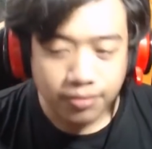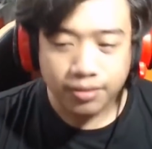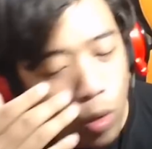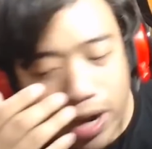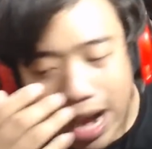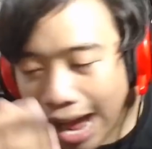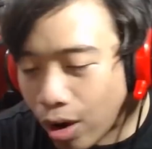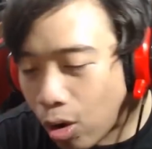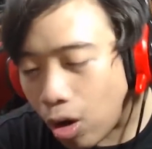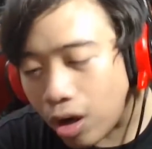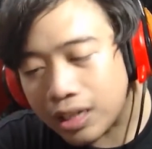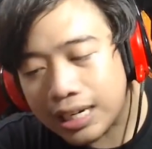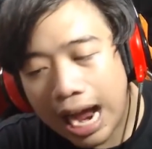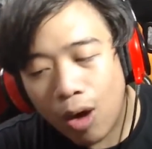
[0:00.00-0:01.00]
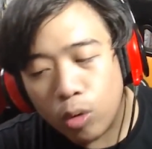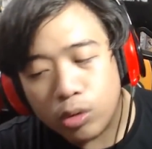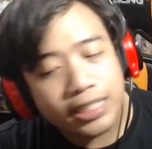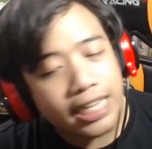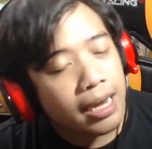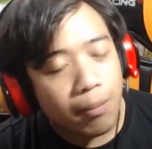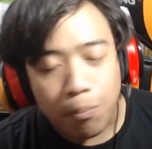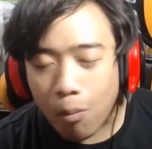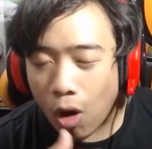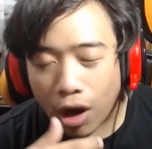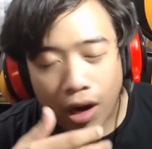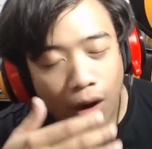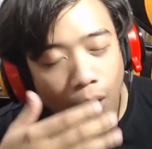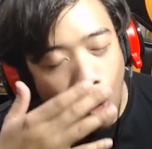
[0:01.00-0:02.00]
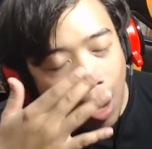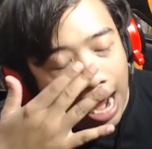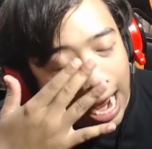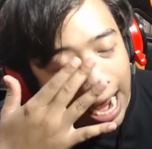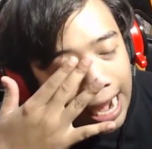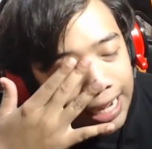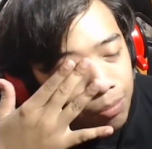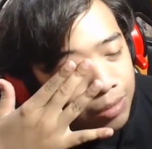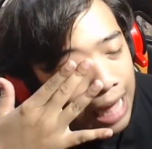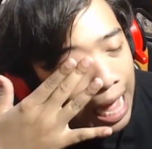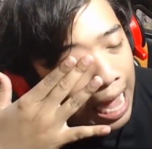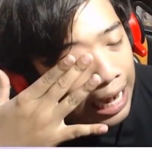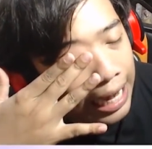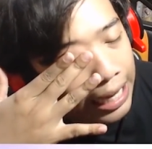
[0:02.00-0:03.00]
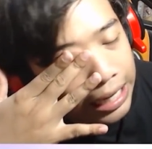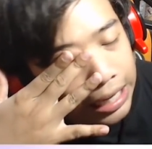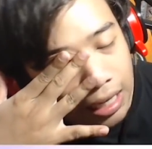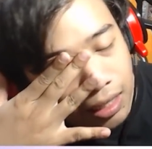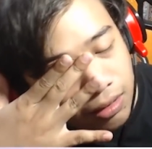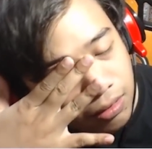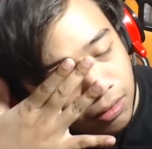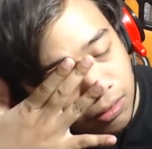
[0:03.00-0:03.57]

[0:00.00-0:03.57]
กูนั่งกอดเข่าจิกหมอนร้องไห้น้ำตาเล็ดเลย